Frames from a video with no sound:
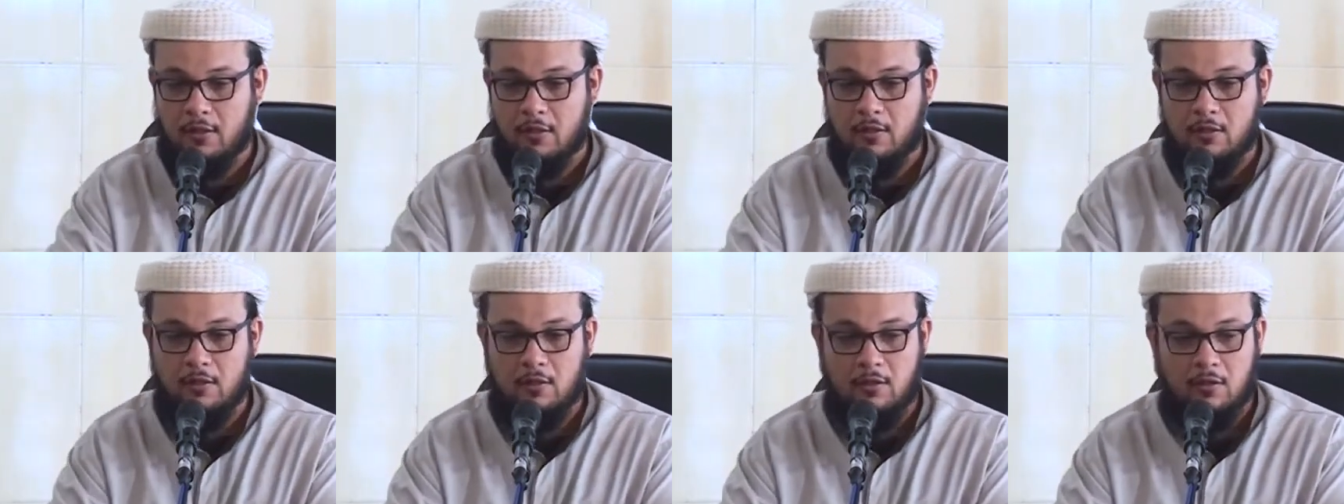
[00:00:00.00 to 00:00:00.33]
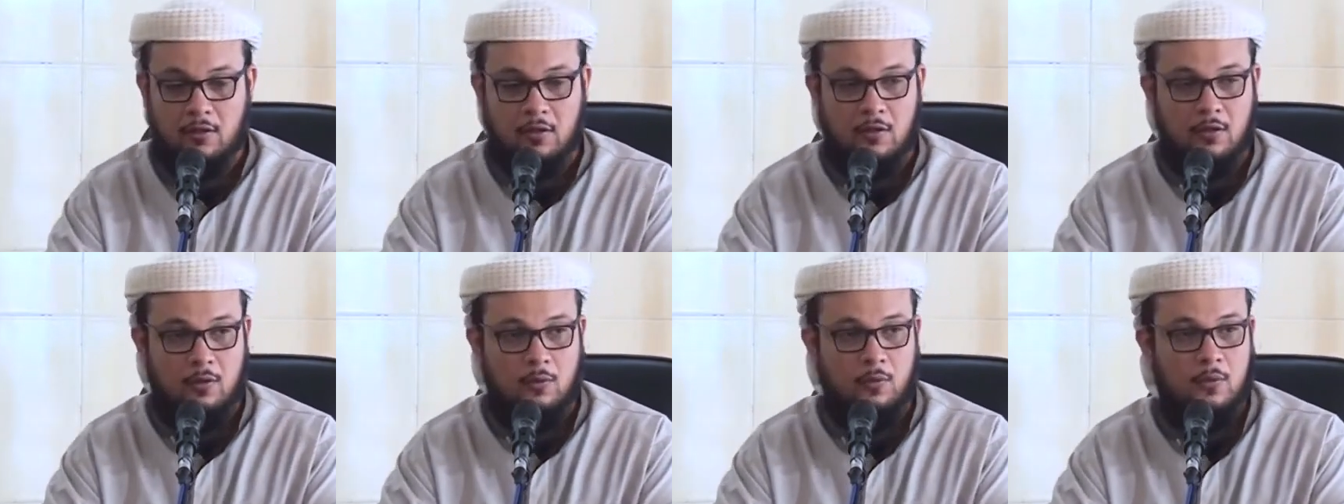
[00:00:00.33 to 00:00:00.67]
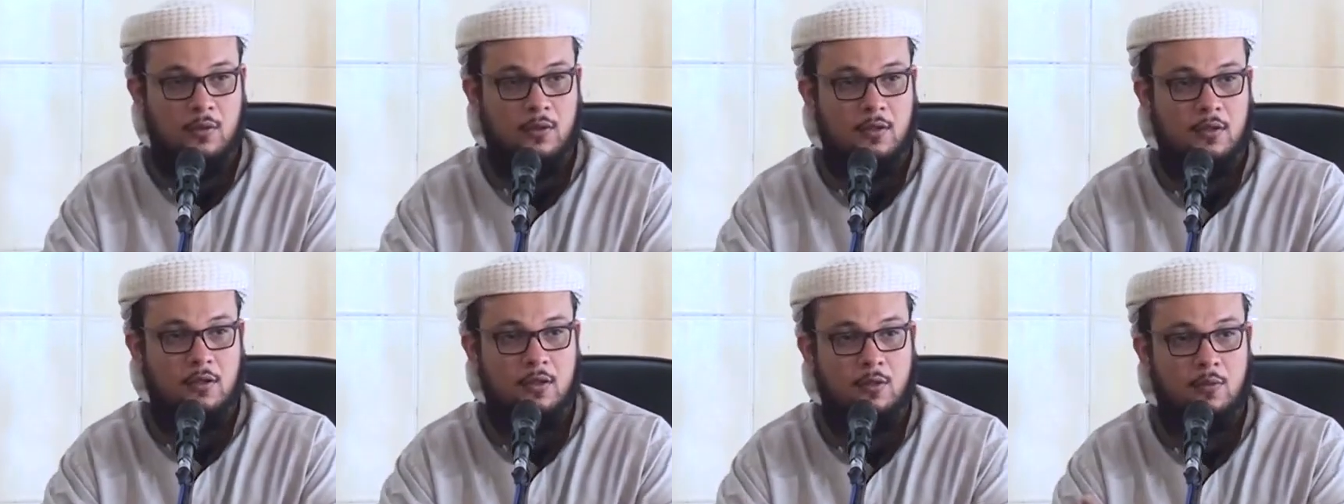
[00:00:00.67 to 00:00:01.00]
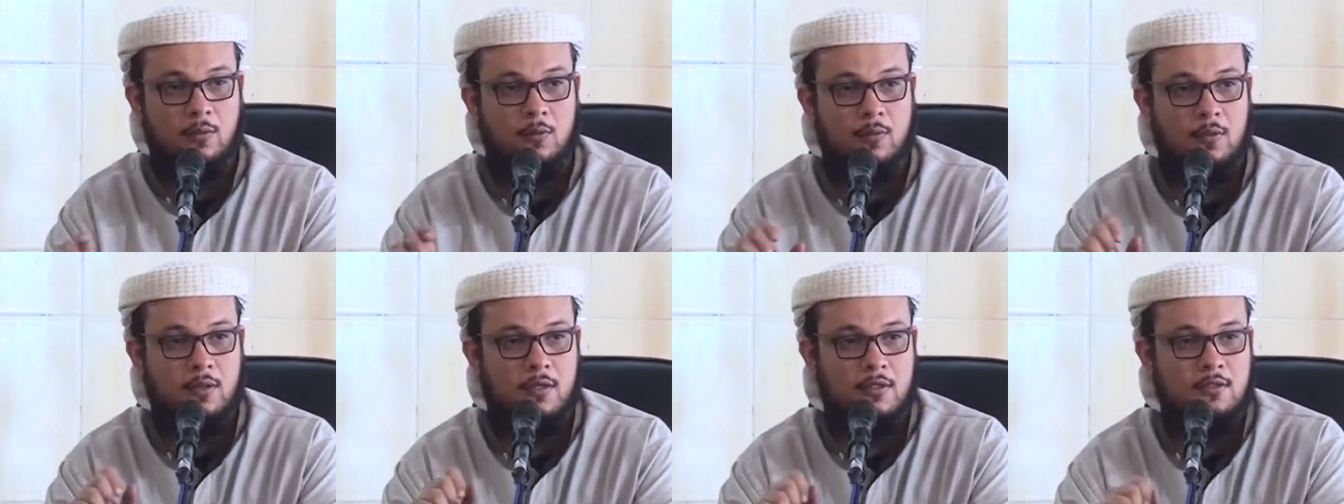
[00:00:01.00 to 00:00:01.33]
إلا الله
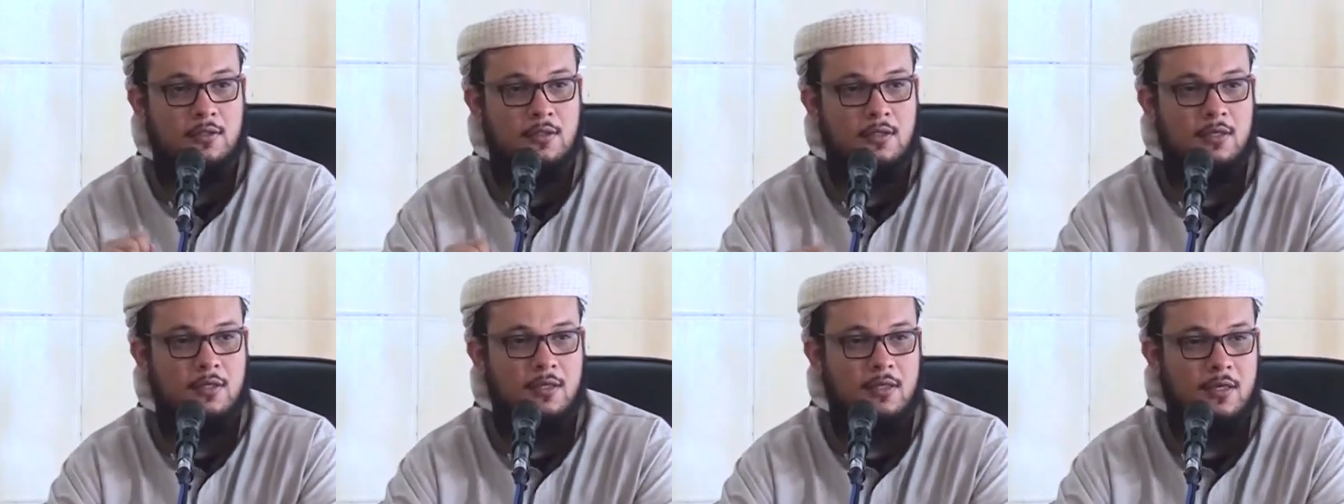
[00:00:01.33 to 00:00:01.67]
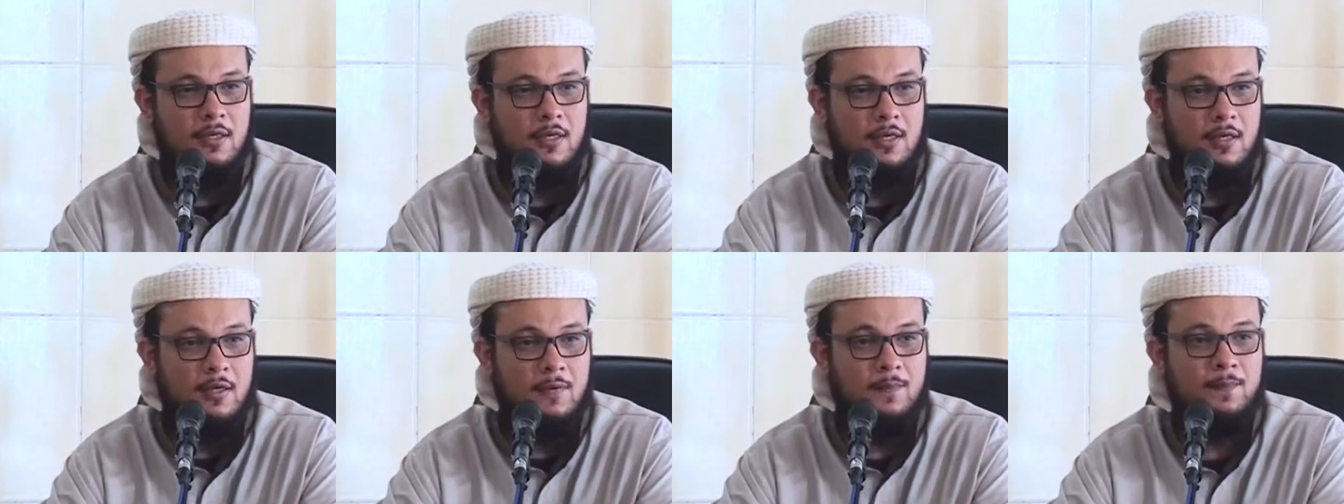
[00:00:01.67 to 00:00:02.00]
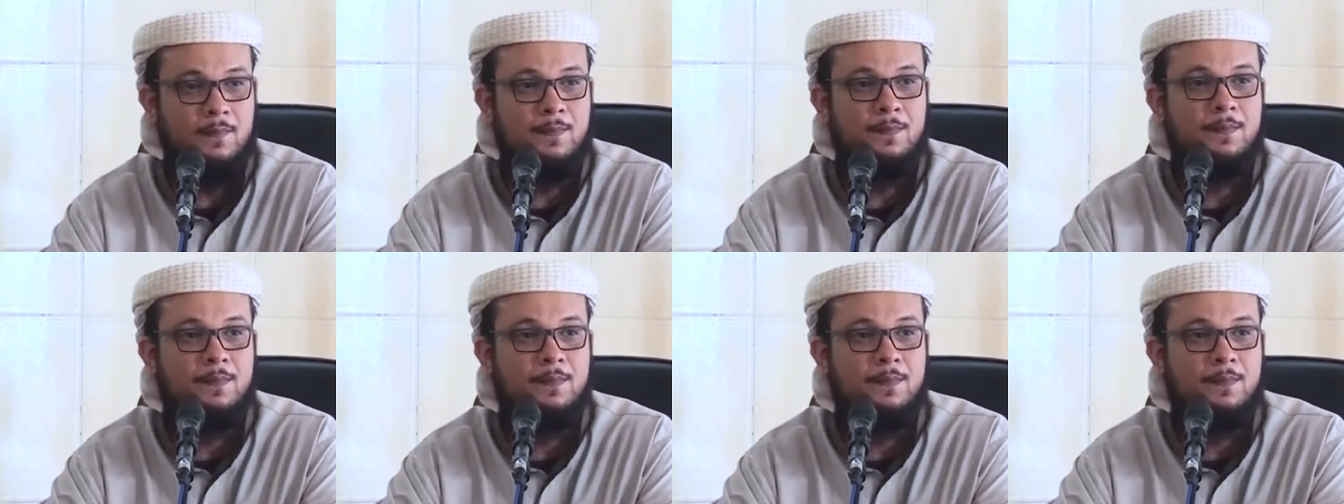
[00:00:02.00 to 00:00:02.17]
وحده لا شريك له